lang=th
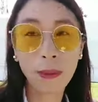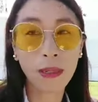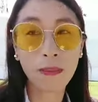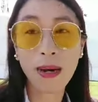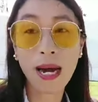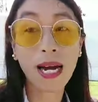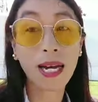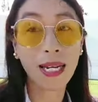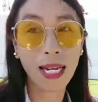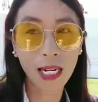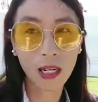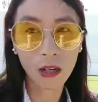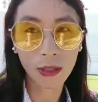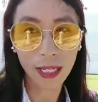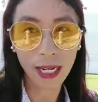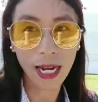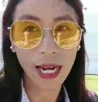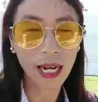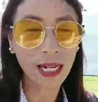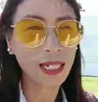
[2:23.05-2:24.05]
ปิดบังอะไรหรอก
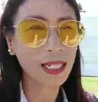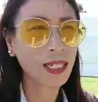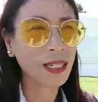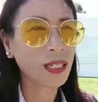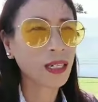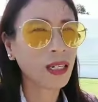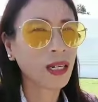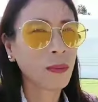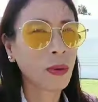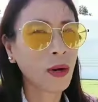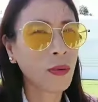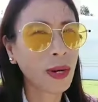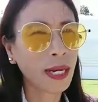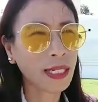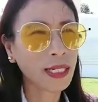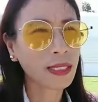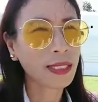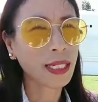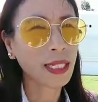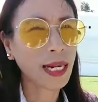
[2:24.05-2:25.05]
นะคะเพราะว่า
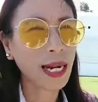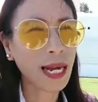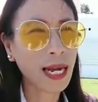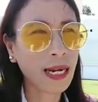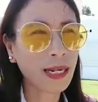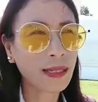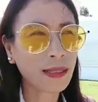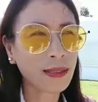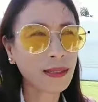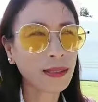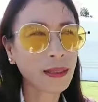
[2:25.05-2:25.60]
จริงๆแล้ว